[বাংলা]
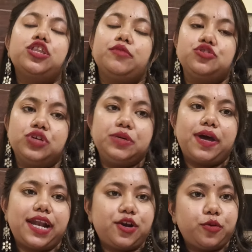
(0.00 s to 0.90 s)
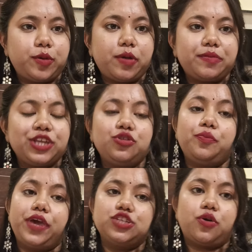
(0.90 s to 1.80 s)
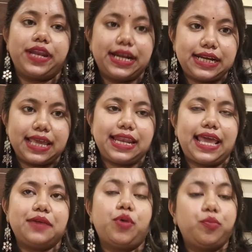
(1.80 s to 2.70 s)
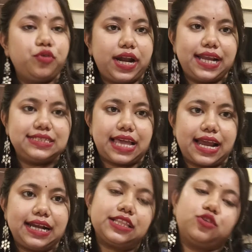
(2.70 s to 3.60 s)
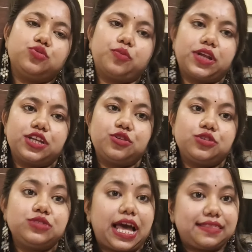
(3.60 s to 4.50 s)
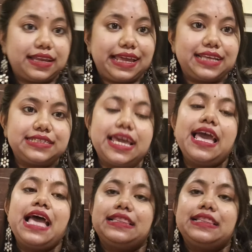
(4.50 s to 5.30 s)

তবে শনিবার আর রবিবার কিন্তু বেশ অনেকটাই লাইক পপুলার এই জায়গাটা তো তোমরা কিন্তু একটু তাড়াতাড়ি এসে